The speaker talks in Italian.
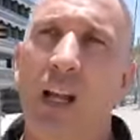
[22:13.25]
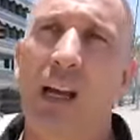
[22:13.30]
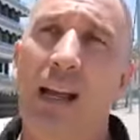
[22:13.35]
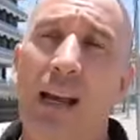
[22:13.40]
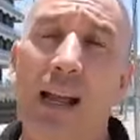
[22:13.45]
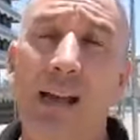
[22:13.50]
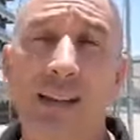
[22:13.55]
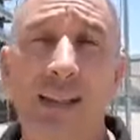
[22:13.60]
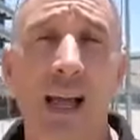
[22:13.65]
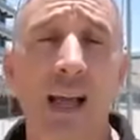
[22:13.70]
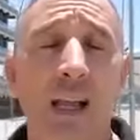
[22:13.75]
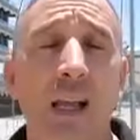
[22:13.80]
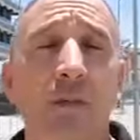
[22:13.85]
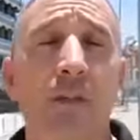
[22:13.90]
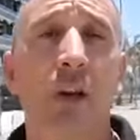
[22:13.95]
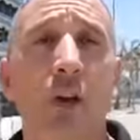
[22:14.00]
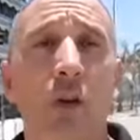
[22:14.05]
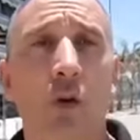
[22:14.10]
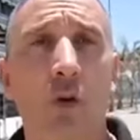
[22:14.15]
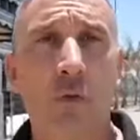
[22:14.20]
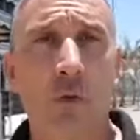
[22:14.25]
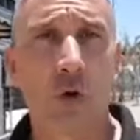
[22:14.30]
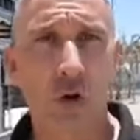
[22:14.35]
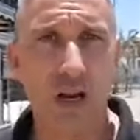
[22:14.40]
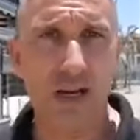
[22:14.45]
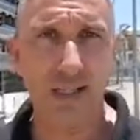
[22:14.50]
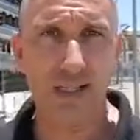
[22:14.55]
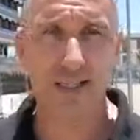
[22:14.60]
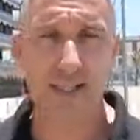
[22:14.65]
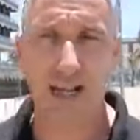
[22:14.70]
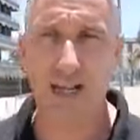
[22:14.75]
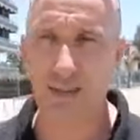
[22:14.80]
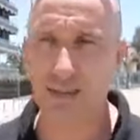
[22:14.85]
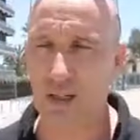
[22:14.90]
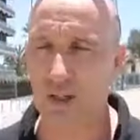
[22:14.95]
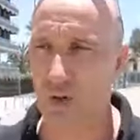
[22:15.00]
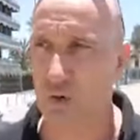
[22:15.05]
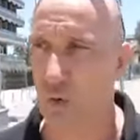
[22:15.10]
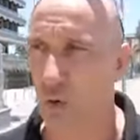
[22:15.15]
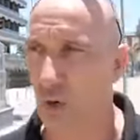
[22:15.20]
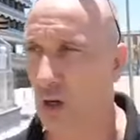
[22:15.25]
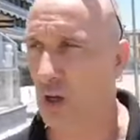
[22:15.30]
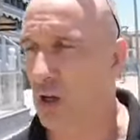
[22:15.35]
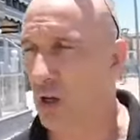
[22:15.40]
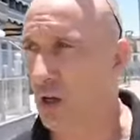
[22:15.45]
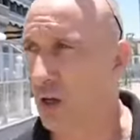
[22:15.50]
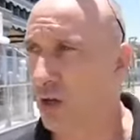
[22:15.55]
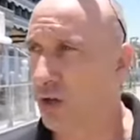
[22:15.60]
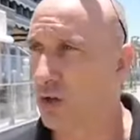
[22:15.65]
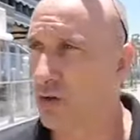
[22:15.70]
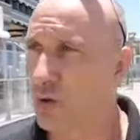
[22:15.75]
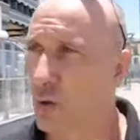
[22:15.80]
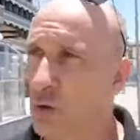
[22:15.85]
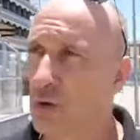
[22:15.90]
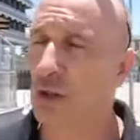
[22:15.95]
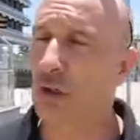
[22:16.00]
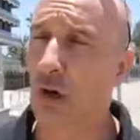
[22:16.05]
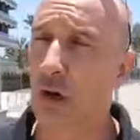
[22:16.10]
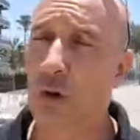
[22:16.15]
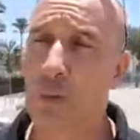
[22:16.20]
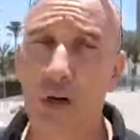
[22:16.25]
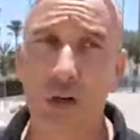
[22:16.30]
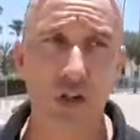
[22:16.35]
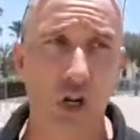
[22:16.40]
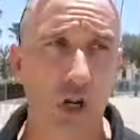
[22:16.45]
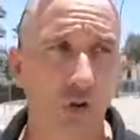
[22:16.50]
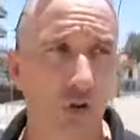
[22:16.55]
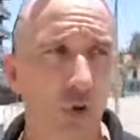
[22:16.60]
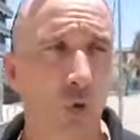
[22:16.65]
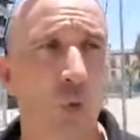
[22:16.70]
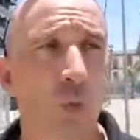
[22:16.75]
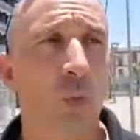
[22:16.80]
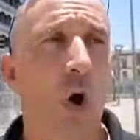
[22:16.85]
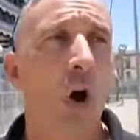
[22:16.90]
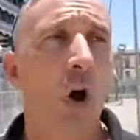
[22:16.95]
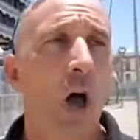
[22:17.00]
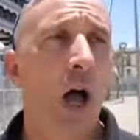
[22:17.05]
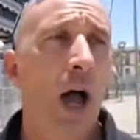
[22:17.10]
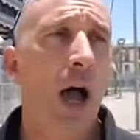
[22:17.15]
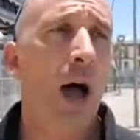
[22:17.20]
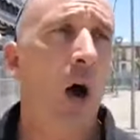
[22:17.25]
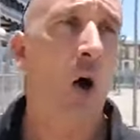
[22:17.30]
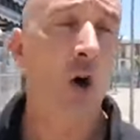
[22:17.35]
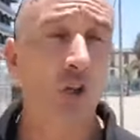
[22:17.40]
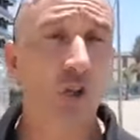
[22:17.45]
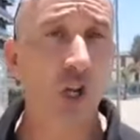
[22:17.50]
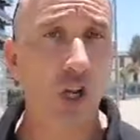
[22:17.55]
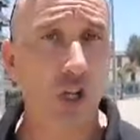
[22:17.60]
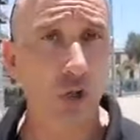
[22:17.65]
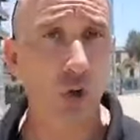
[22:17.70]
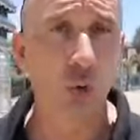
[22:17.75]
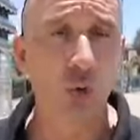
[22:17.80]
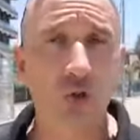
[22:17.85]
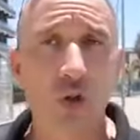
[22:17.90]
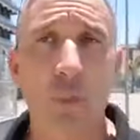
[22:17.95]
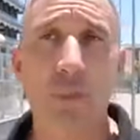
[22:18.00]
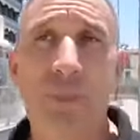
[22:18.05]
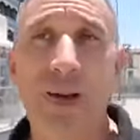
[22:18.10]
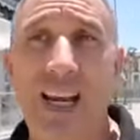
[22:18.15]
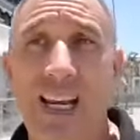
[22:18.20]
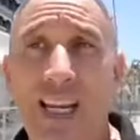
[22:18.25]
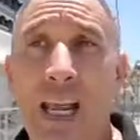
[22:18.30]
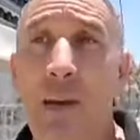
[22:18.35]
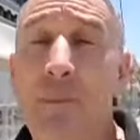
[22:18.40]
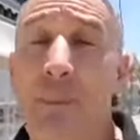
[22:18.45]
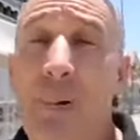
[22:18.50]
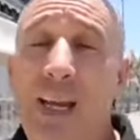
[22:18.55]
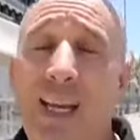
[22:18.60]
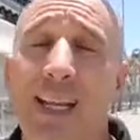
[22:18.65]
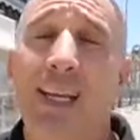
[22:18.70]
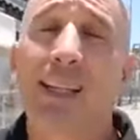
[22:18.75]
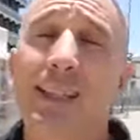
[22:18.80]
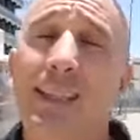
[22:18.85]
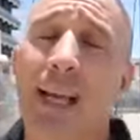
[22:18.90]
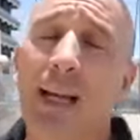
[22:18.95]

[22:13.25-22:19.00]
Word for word: realtà che vengono focalizzate sul, eh, sul centro commerciale Giumbo. Oggi è chiuso perché? Perché